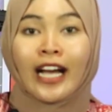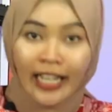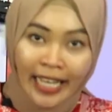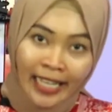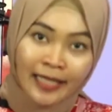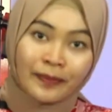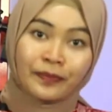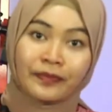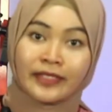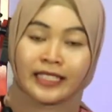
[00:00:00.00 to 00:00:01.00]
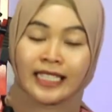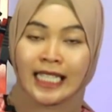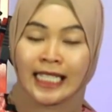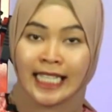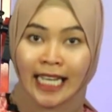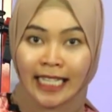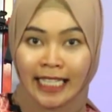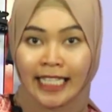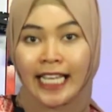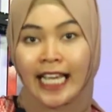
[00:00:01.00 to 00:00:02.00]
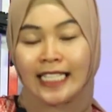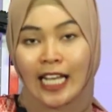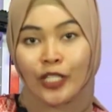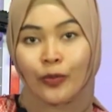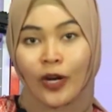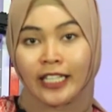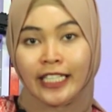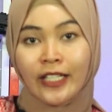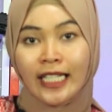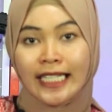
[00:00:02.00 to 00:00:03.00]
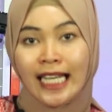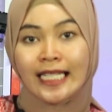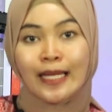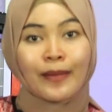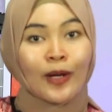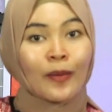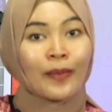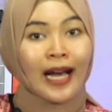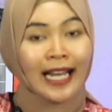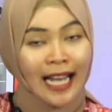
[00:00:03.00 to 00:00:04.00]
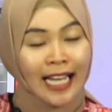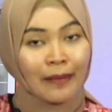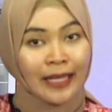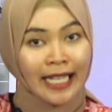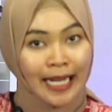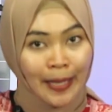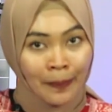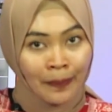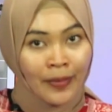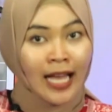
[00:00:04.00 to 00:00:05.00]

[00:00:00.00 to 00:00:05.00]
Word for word: Oke, okay? Jadi di GSA Sport Indonesia sebelum barang kami kirim,